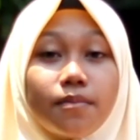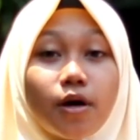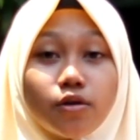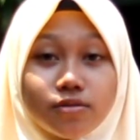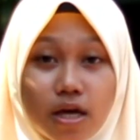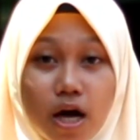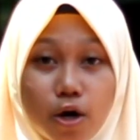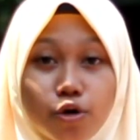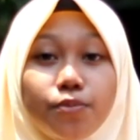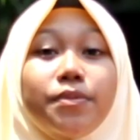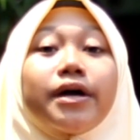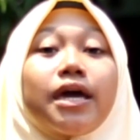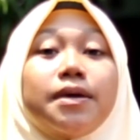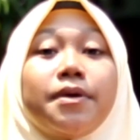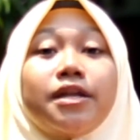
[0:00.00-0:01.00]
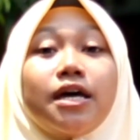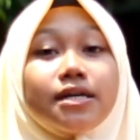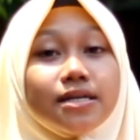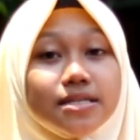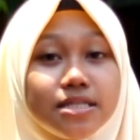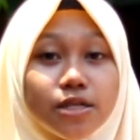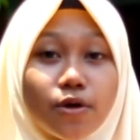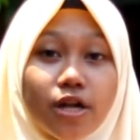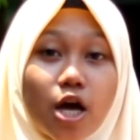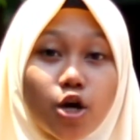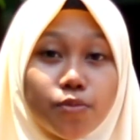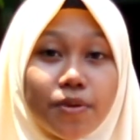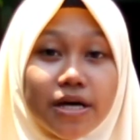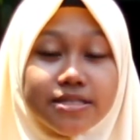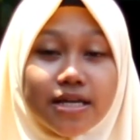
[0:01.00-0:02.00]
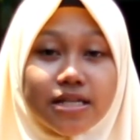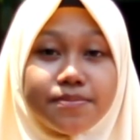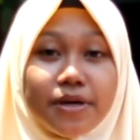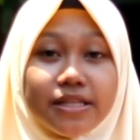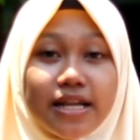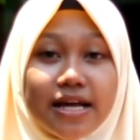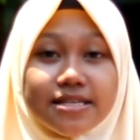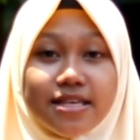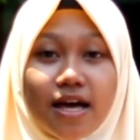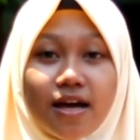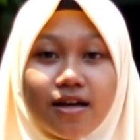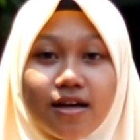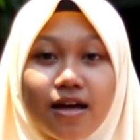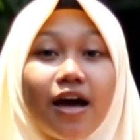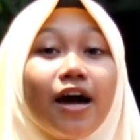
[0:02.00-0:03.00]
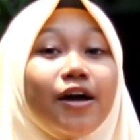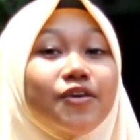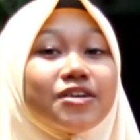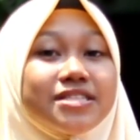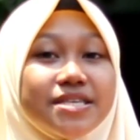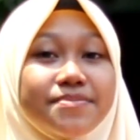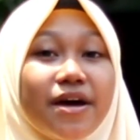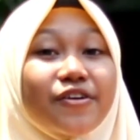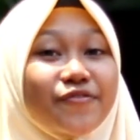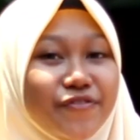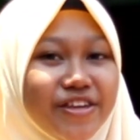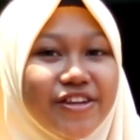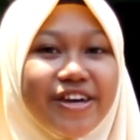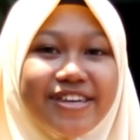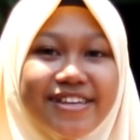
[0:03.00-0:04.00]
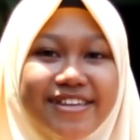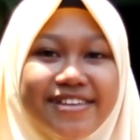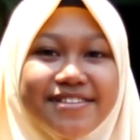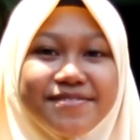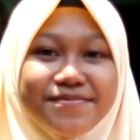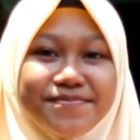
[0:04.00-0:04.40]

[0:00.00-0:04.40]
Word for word: Mau tahu bagaimana keseruan aku belajar di madrasah? Yuk simak video ini.